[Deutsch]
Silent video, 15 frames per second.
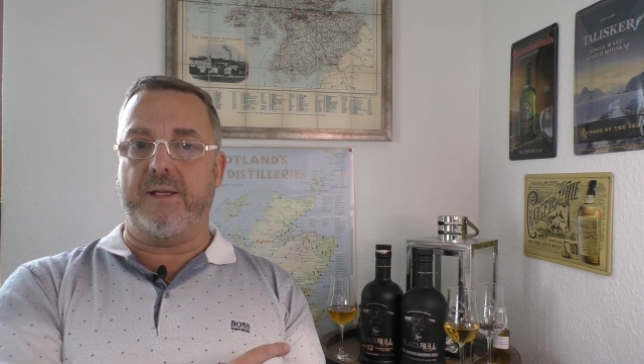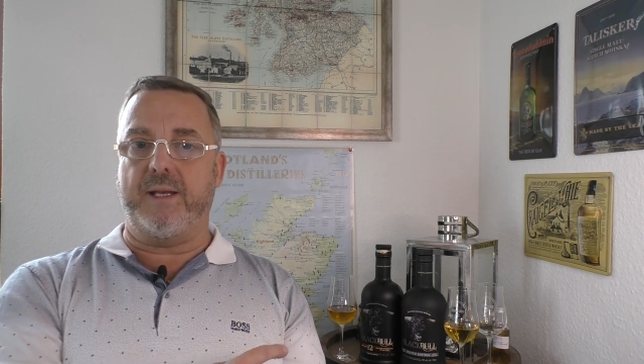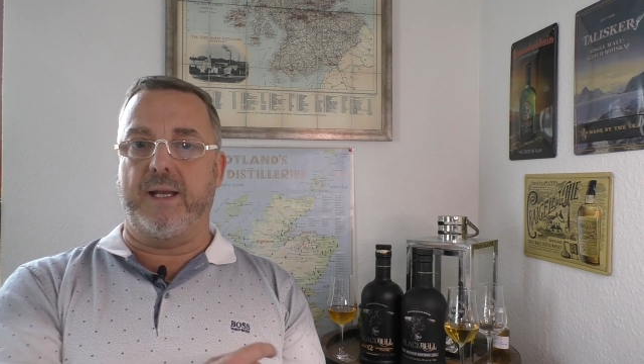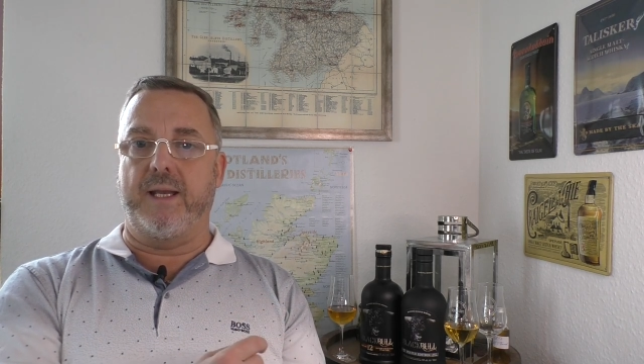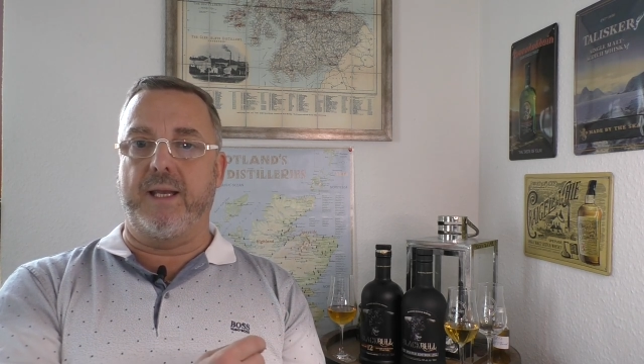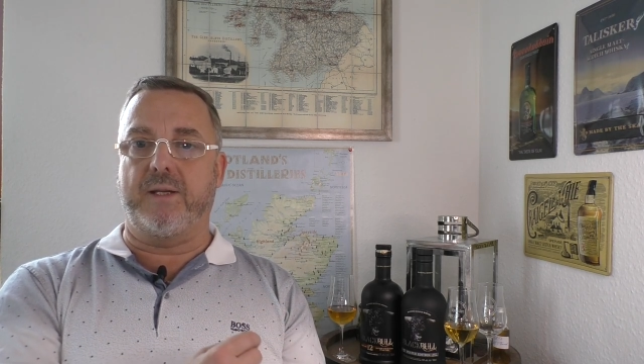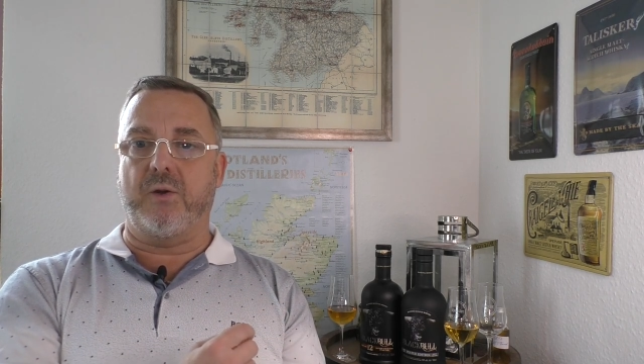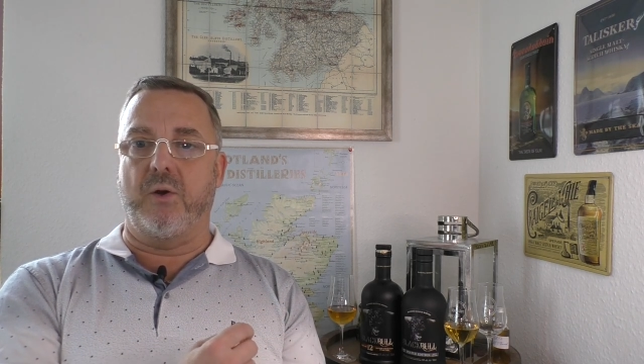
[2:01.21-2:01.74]
der
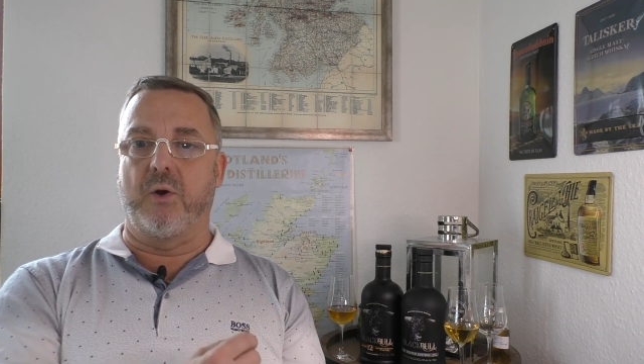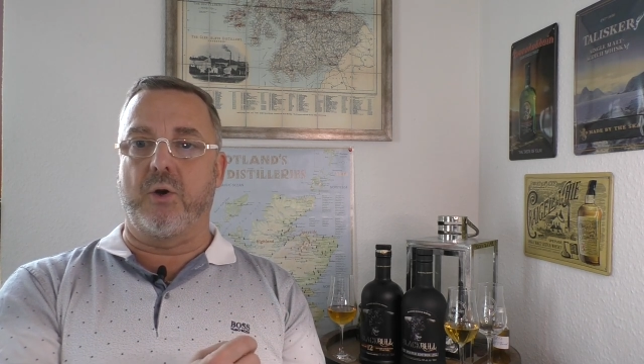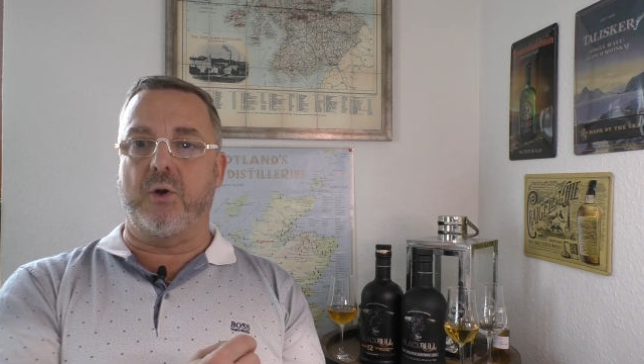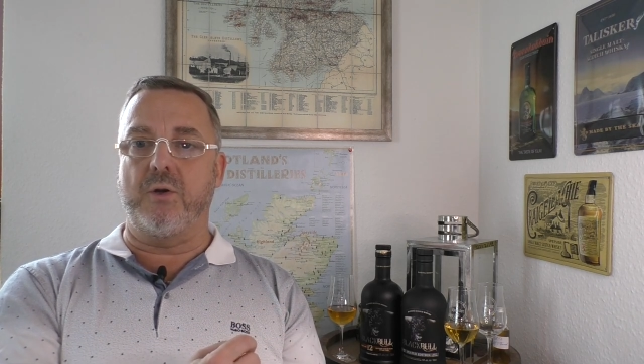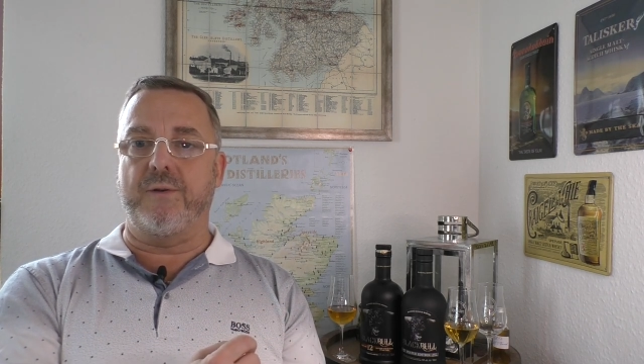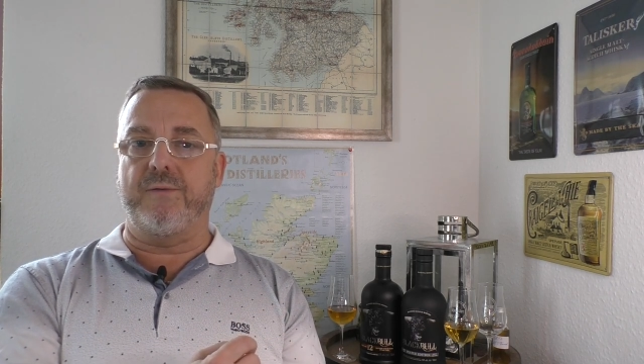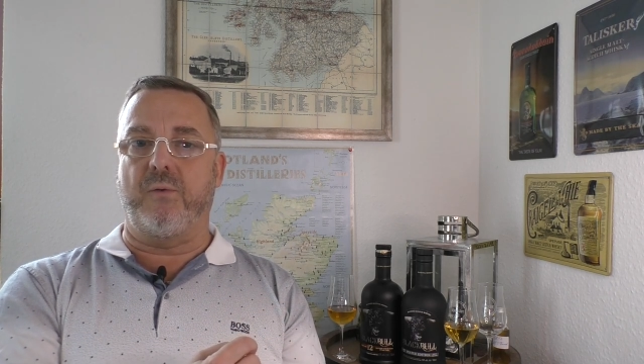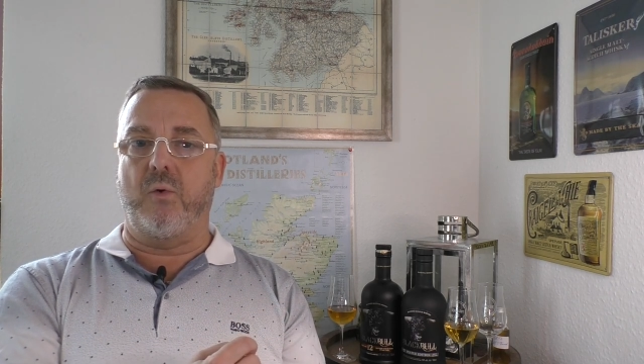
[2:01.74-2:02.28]
liegt
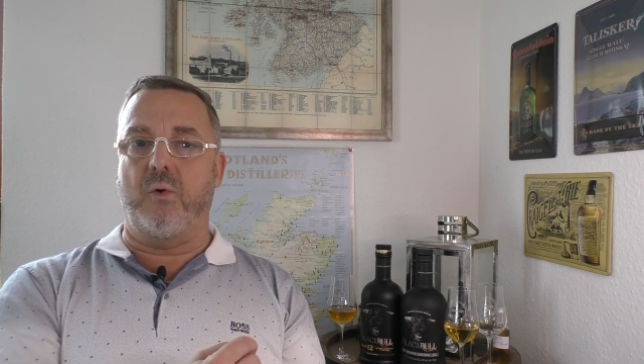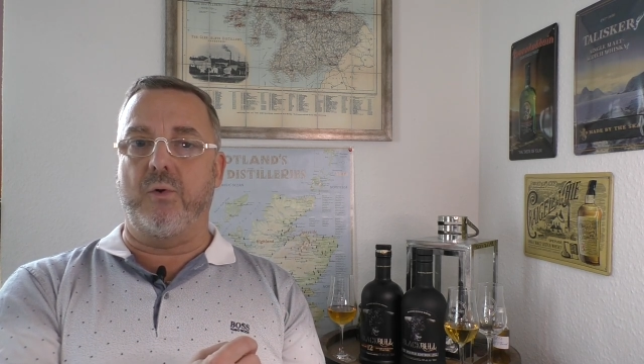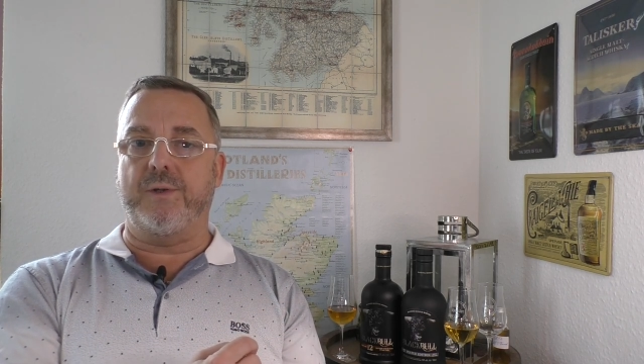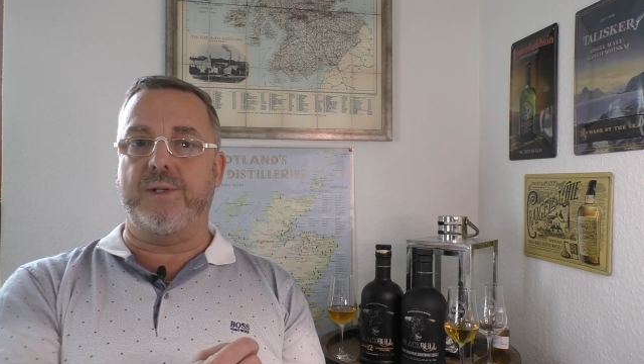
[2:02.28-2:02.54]
irgendwo